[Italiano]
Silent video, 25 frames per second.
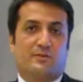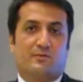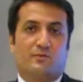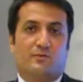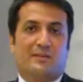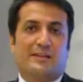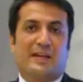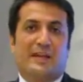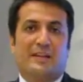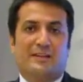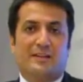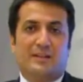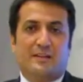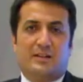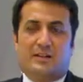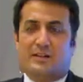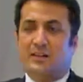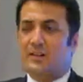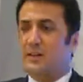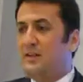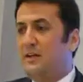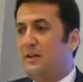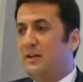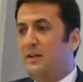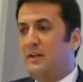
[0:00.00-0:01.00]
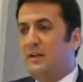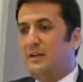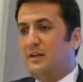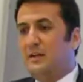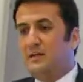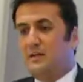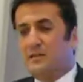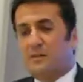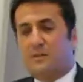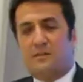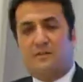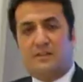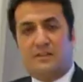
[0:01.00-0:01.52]
Sono dati che
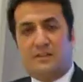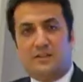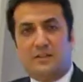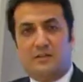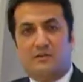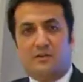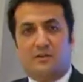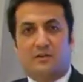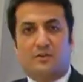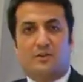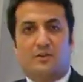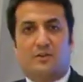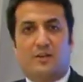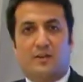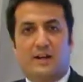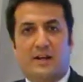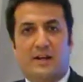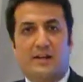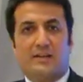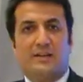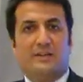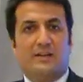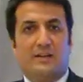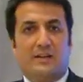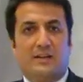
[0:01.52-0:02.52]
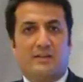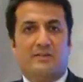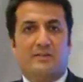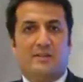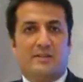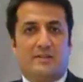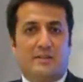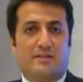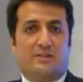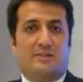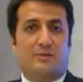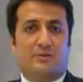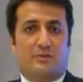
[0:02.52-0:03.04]
il Sole 24 Ore e altre
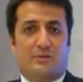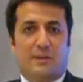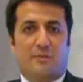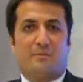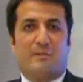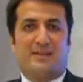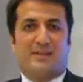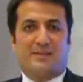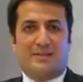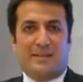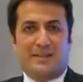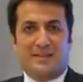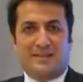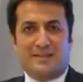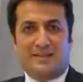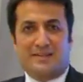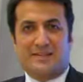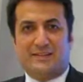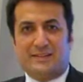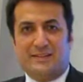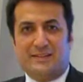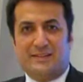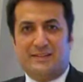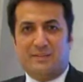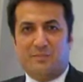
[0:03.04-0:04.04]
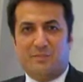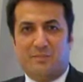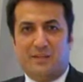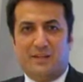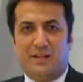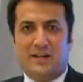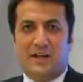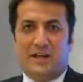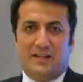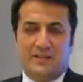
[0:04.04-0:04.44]
riviste di settore abbastanza attendibili,